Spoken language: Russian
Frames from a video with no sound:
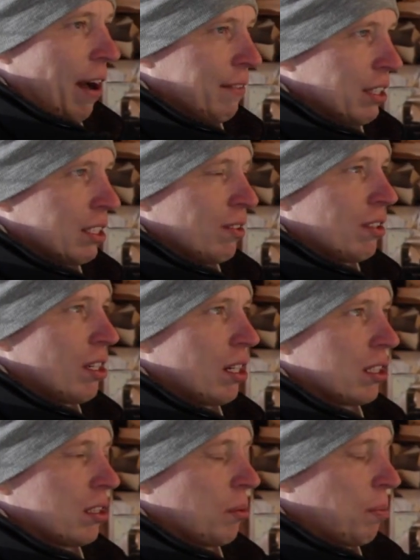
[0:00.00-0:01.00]
А в
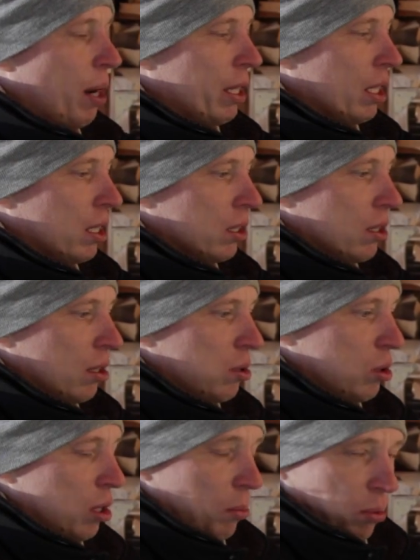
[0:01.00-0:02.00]
действительности баня должна
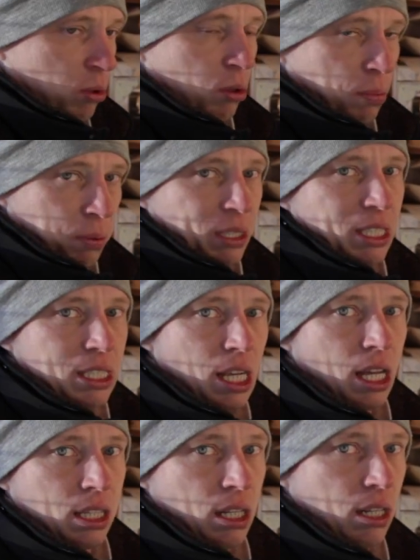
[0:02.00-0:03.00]
служить хоть
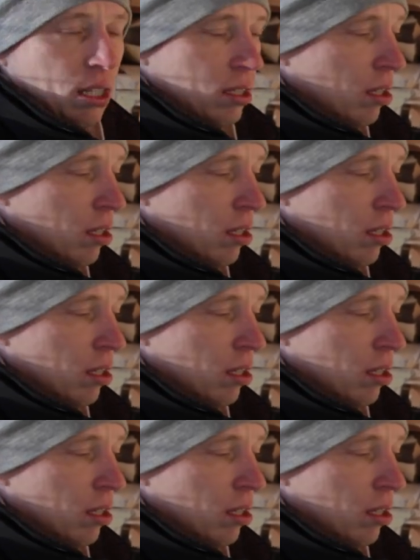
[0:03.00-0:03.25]
50 лет.